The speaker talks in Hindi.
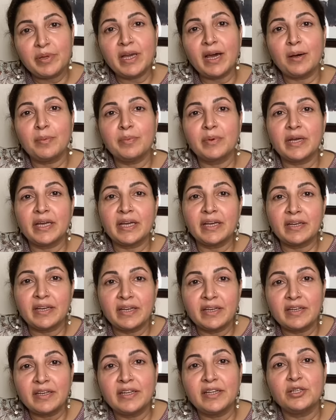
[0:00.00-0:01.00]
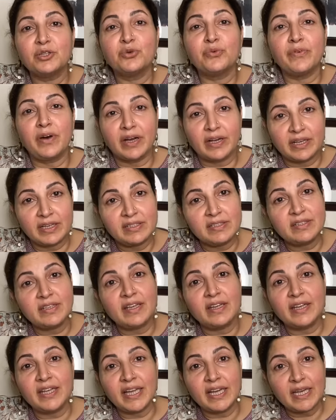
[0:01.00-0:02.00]
भी आप कहेंगे कि ये तो वाकई
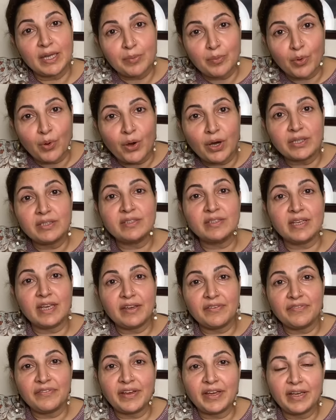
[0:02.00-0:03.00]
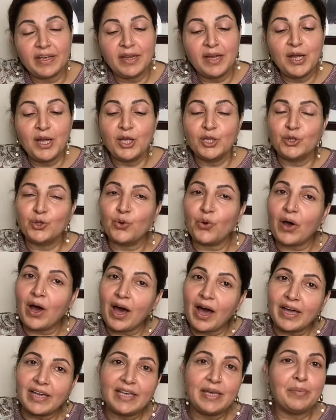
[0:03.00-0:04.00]
स्किन के लिए बहुत सेफ़ है तो
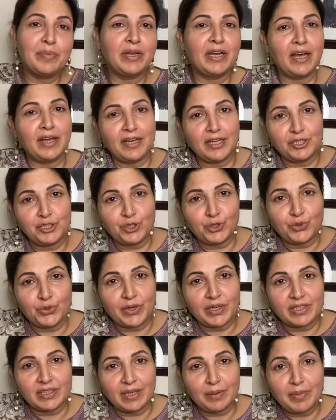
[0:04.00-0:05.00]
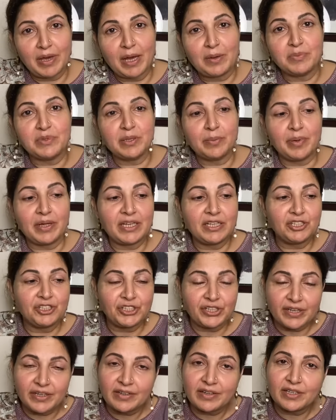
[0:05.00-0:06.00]
आइए बनाना शुरू करते हैं मैं आपसे पहले
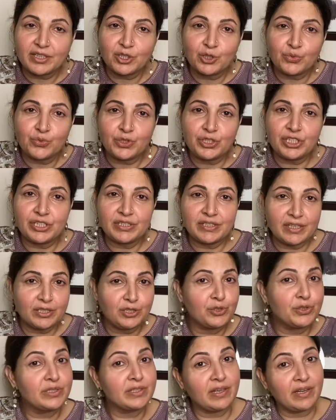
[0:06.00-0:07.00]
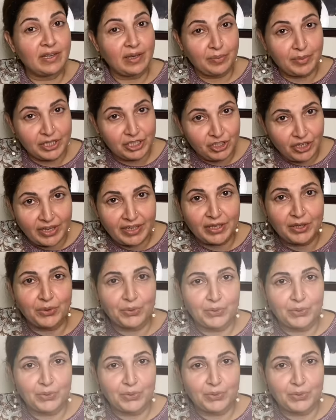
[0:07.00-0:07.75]
शेयर करती हूँ वो चीज़ें जो इसके लिए हमें चाहिए